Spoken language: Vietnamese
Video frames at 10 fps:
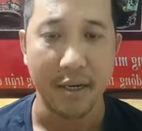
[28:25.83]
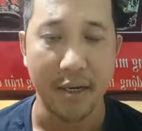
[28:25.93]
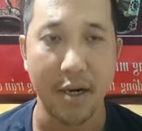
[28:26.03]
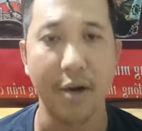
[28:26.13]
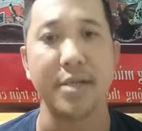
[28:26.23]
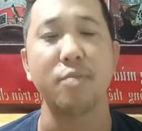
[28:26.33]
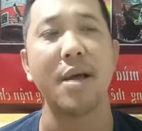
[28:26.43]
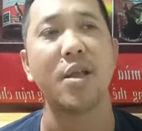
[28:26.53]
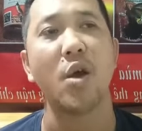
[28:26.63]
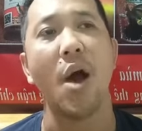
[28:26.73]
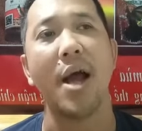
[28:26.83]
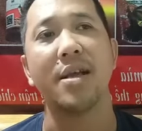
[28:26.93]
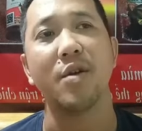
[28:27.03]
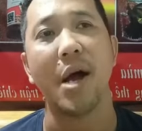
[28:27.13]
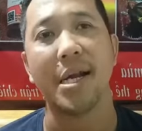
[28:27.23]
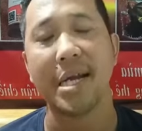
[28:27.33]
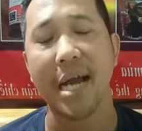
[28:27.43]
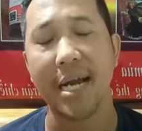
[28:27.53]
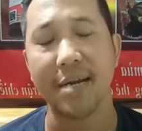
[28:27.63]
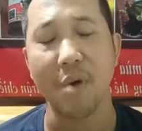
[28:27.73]
Rồi chúng ta cho ăn những loại trái
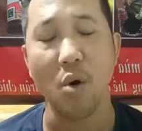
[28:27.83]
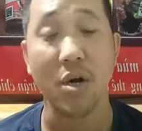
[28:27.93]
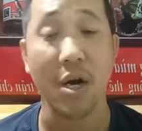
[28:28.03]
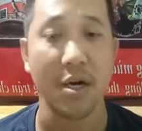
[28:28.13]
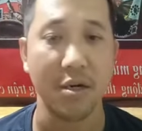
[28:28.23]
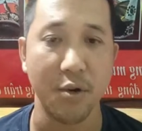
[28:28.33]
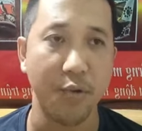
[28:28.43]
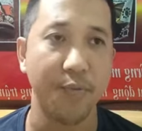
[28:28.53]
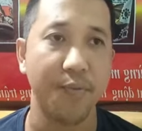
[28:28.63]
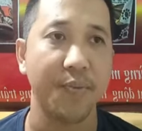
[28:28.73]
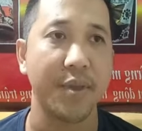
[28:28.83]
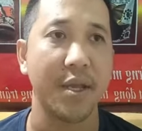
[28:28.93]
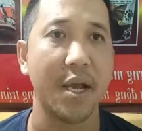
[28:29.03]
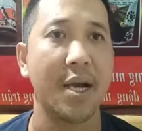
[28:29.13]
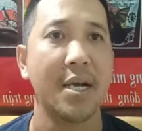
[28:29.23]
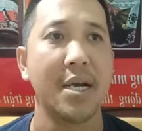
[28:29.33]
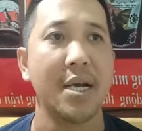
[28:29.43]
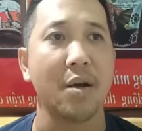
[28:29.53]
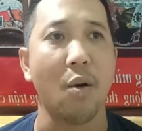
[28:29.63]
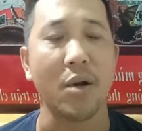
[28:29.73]
cây để bổ trợ đường ruột nha.
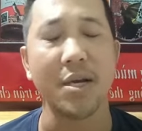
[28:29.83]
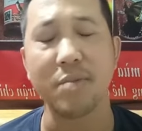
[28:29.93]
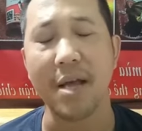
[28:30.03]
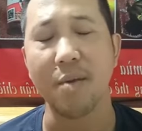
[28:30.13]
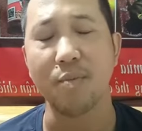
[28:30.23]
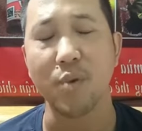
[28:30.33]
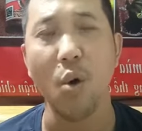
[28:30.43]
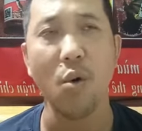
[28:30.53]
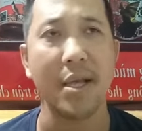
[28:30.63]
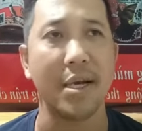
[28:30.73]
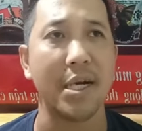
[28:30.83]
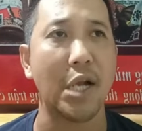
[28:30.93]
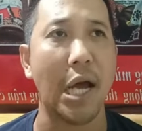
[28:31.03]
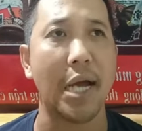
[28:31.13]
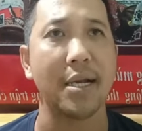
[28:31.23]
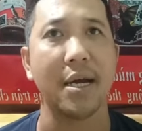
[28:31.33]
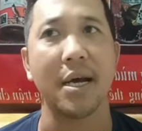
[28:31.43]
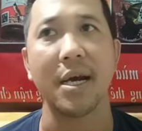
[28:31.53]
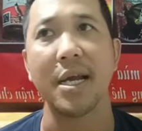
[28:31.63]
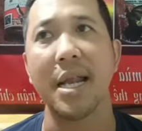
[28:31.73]
Còn khi chúng ta dùng thuốc hay những cái loại
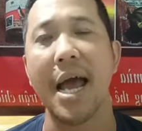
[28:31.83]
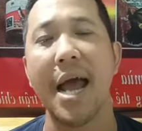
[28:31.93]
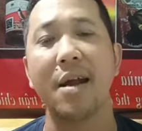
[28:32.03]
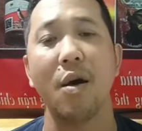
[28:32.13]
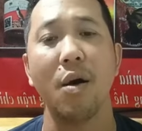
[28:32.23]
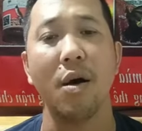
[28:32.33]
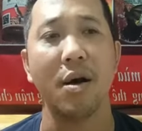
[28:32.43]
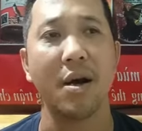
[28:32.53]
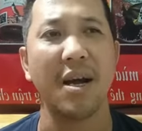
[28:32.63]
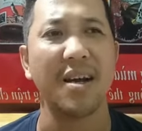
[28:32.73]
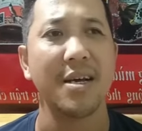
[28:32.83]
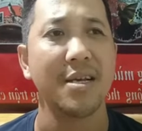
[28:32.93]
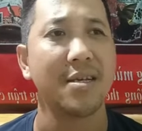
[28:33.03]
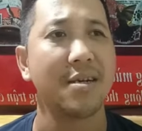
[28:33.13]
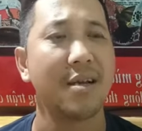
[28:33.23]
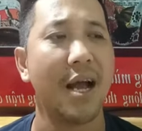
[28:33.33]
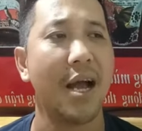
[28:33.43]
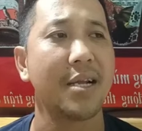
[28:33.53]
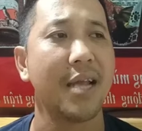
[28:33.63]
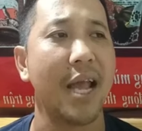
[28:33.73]
cái lá đó như
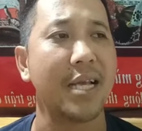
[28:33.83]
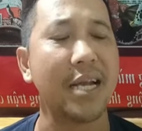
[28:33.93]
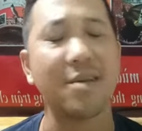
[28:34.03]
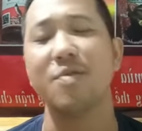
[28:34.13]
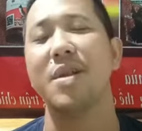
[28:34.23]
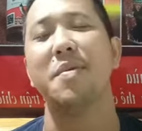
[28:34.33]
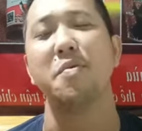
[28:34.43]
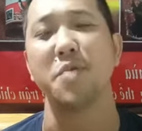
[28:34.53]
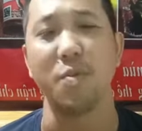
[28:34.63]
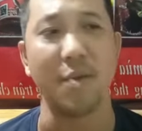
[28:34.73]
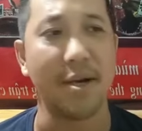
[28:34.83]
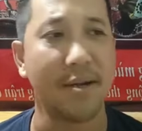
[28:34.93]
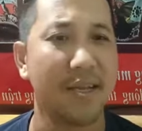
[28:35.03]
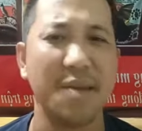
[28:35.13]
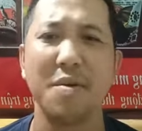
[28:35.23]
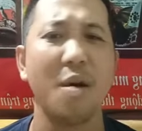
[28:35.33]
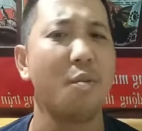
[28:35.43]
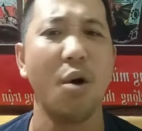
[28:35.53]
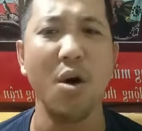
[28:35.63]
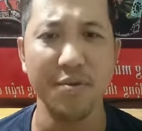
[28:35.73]
lá chè xanh không, nó không dùng rồi, chim nó không
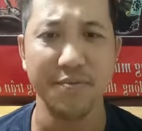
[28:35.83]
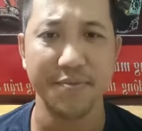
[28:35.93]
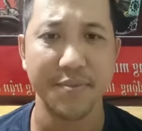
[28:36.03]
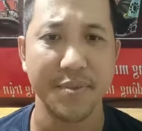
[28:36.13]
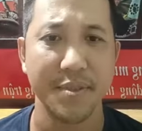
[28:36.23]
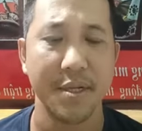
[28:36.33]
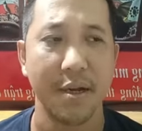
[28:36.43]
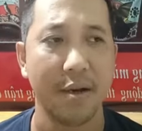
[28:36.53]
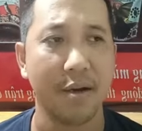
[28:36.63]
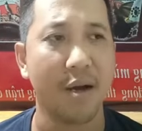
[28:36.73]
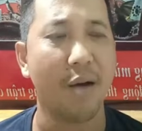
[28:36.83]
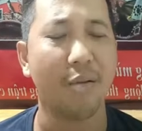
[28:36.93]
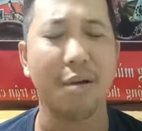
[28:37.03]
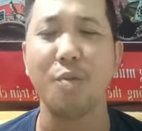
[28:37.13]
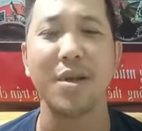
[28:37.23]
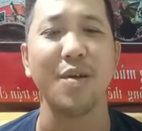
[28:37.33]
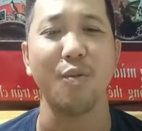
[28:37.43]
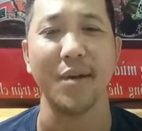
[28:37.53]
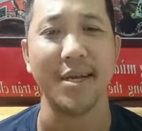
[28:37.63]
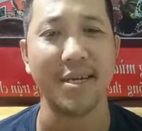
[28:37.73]
uống, nó không có tác
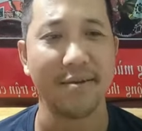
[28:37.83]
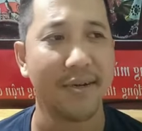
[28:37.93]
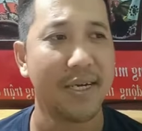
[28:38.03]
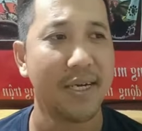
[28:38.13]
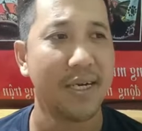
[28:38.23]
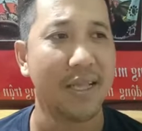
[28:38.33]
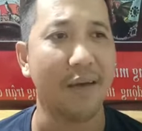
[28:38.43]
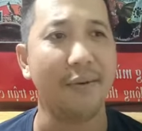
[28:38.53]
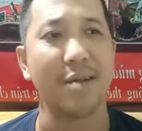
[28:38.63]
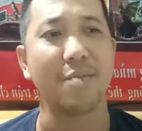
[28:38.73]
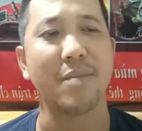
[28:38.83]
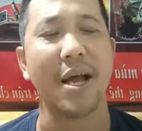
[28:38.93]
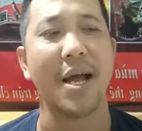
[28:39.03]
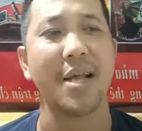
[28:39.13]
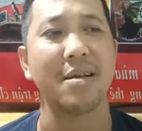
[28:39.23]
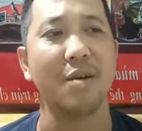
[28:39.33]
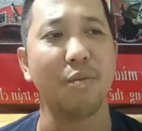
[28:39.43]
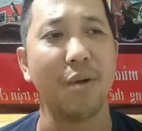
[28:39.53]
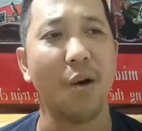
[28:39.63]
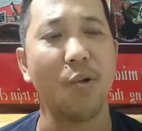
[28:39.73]
dụng gì hết. Tại vì chúng ta sử
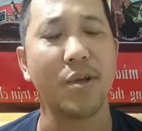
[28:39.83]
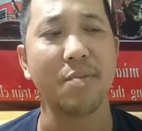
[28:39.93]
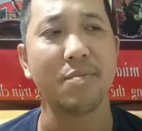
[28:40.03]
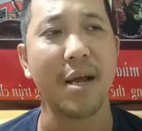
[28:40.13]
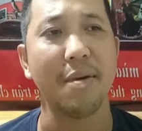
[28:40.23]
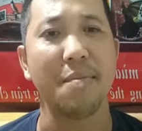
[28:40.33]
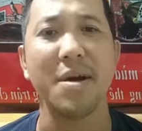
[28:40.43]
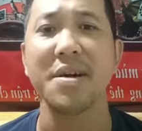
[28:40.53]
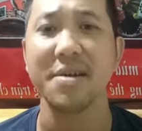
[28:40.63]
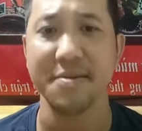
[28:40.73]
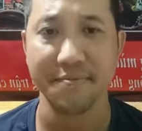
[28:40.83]
dụng lâu chim ta bị mất nước.